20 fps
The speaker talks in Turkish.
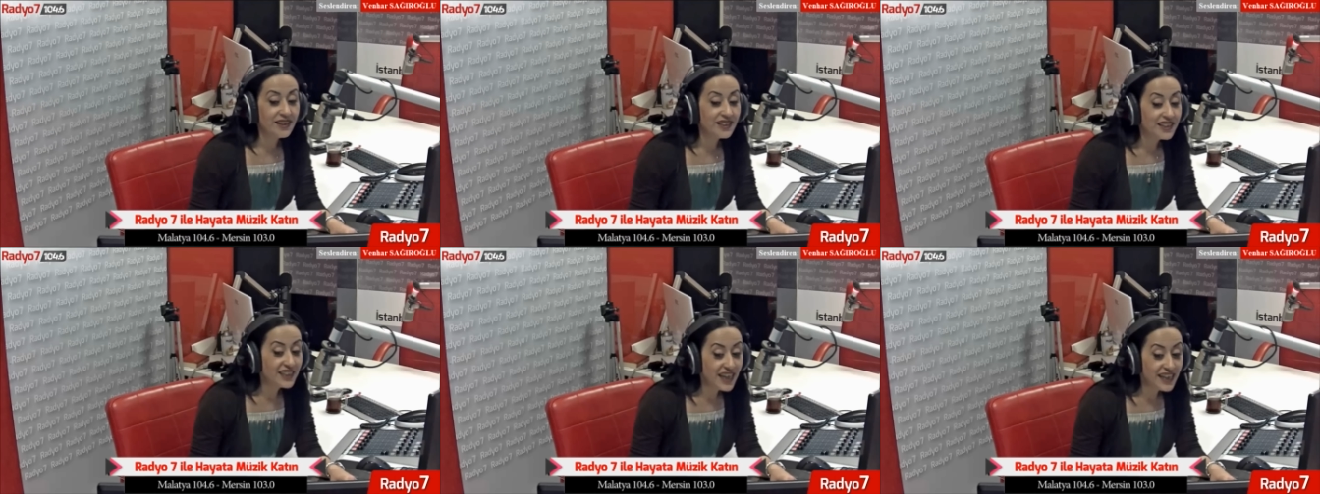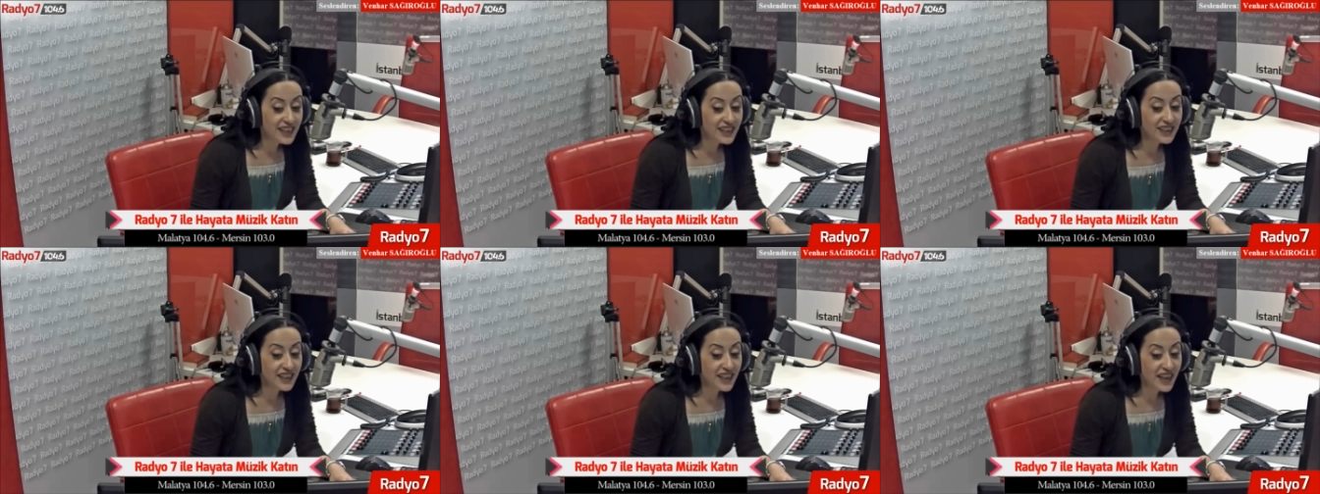
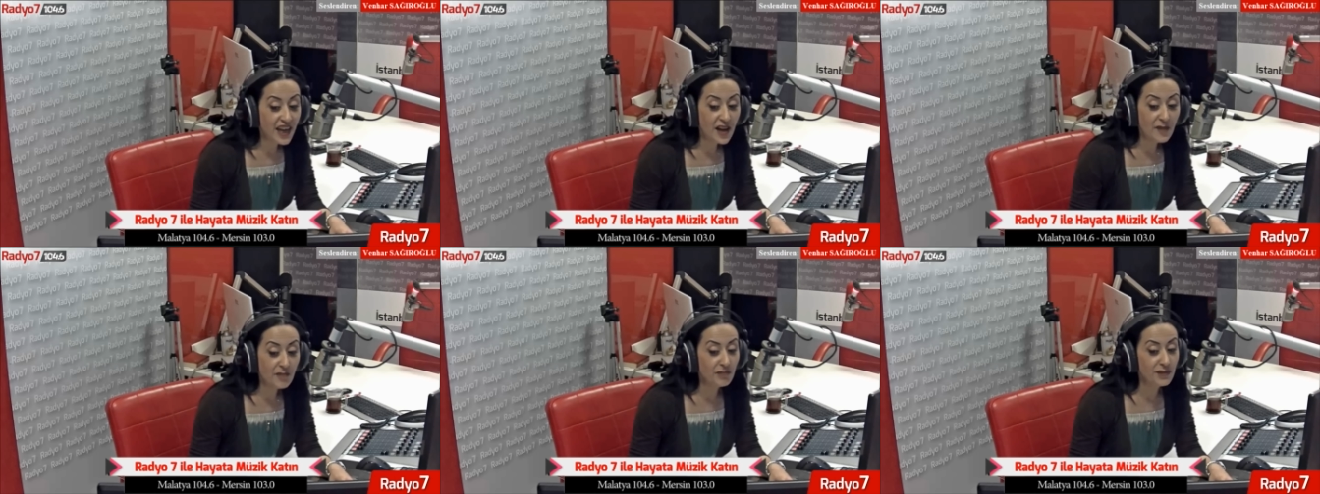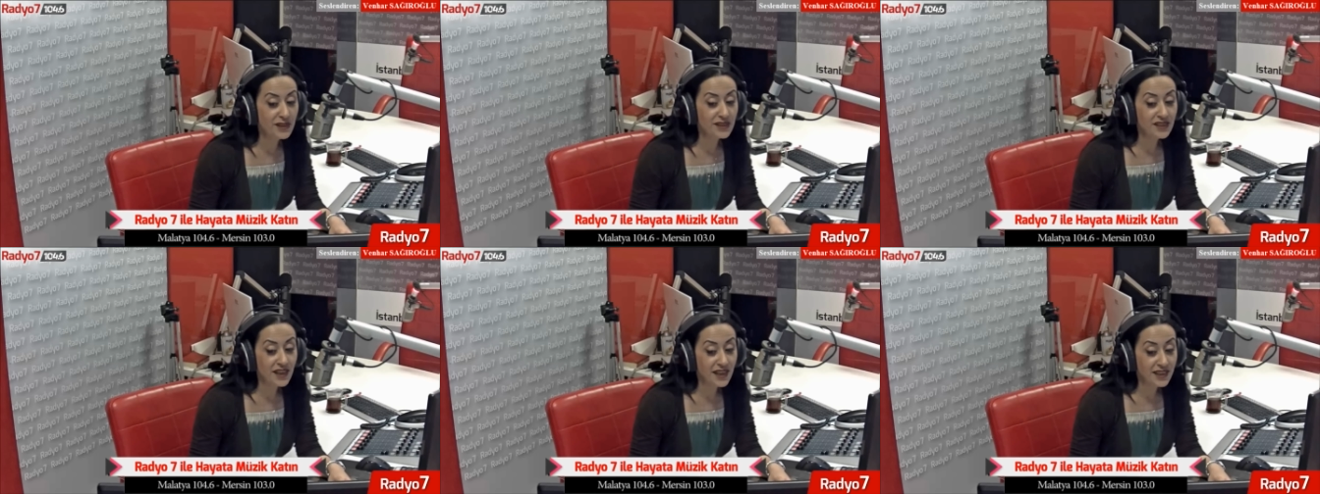Keşke
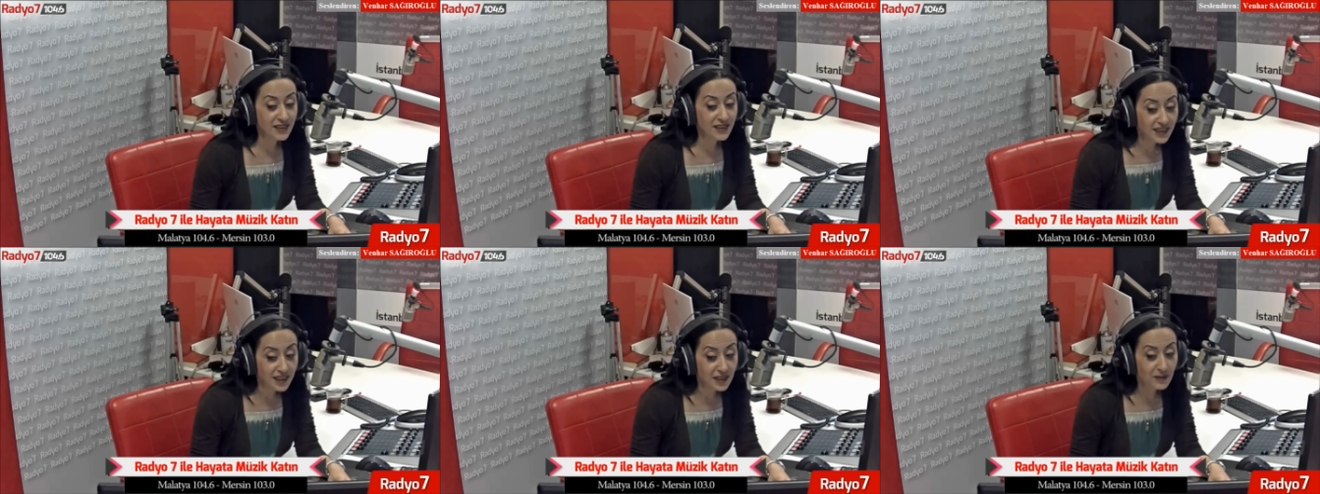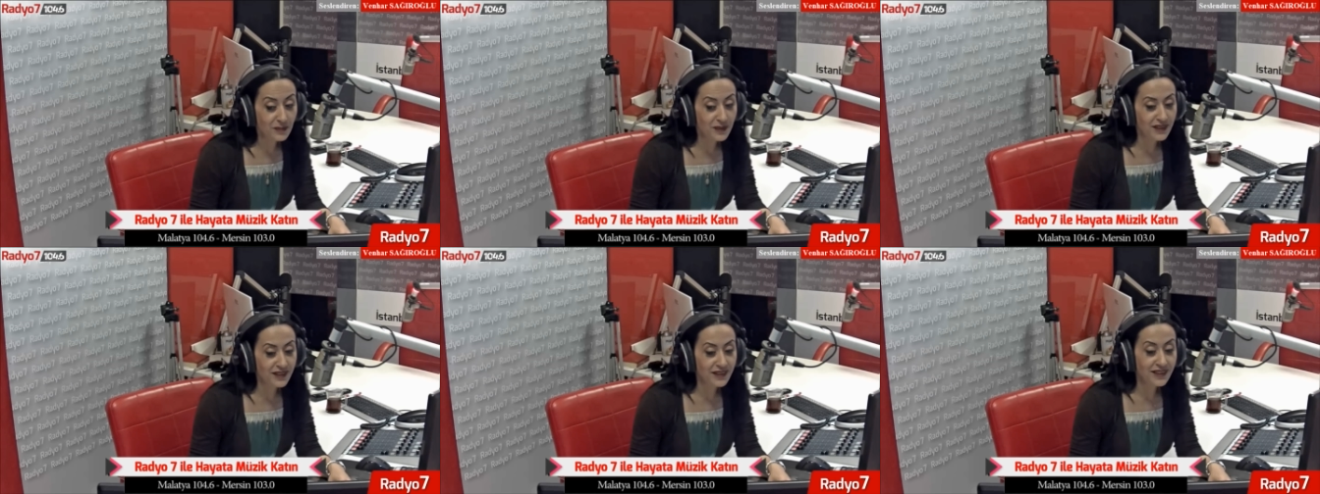yapmasaydık
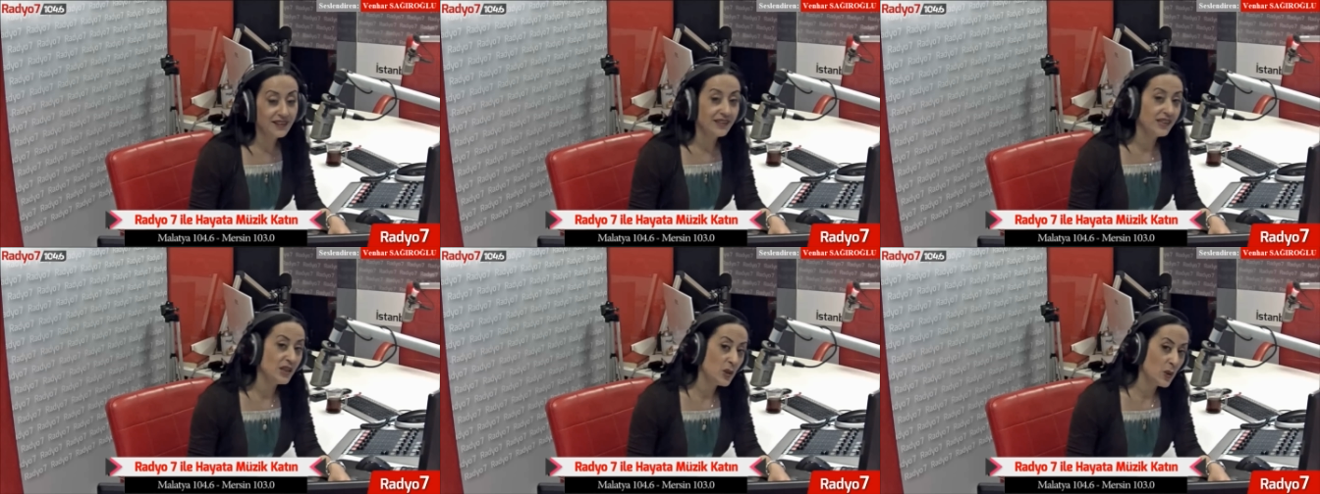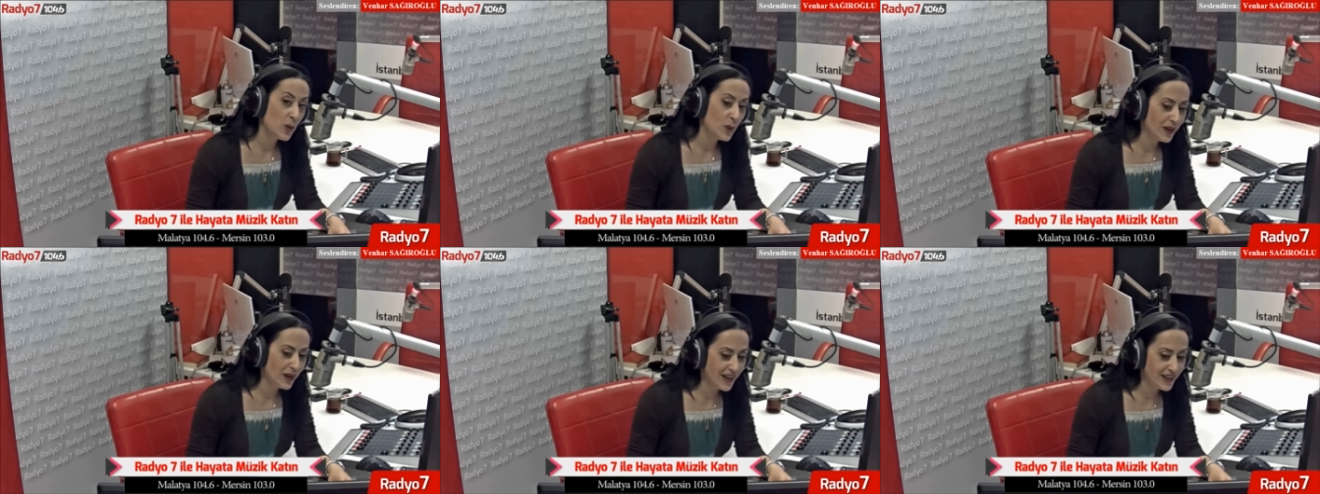mı
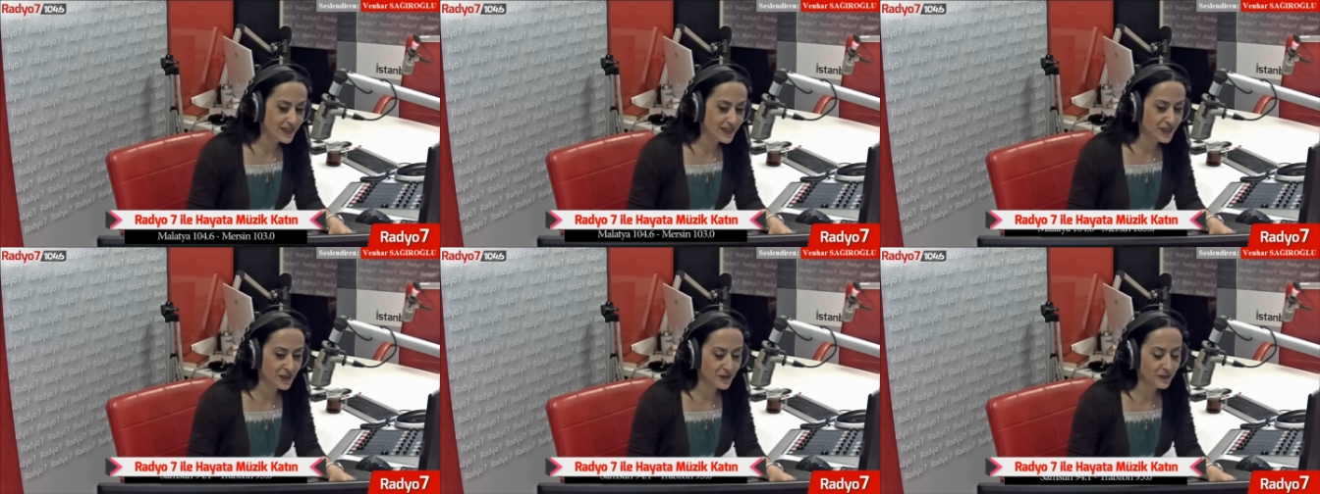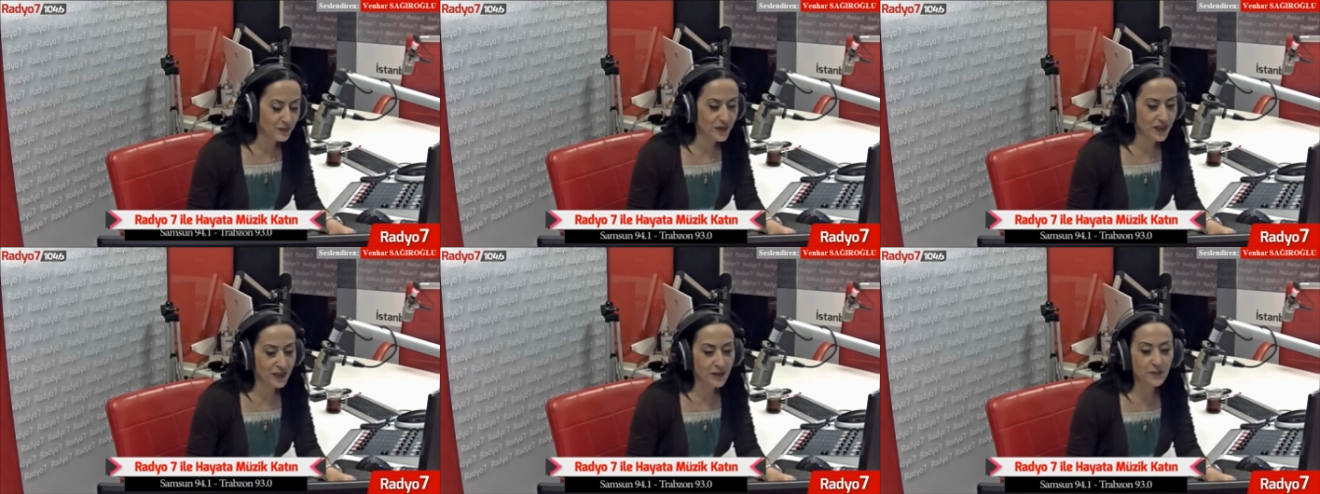diyorlar
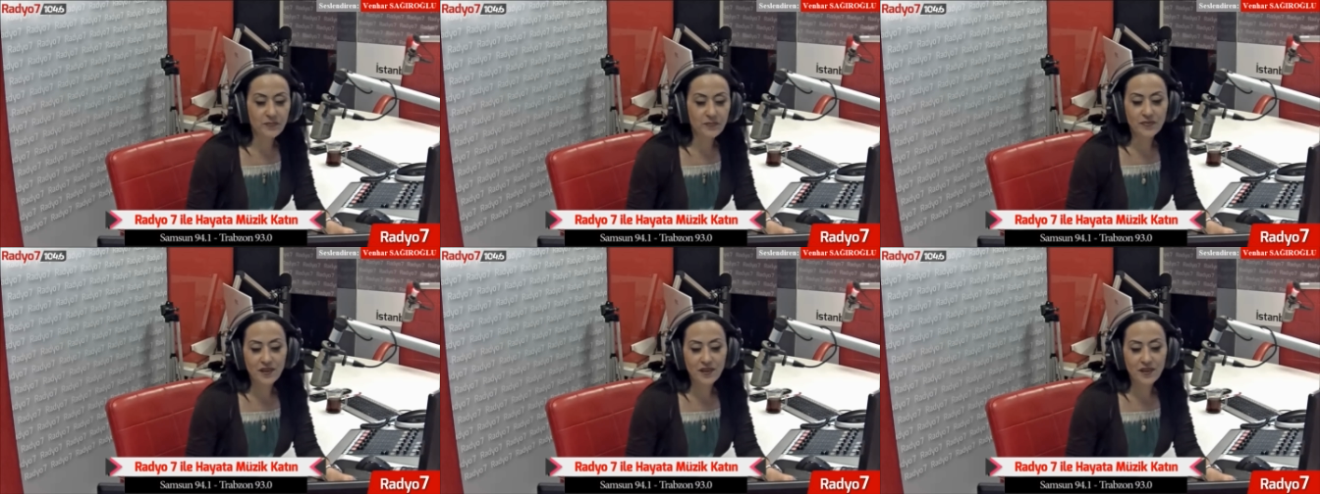şimdi.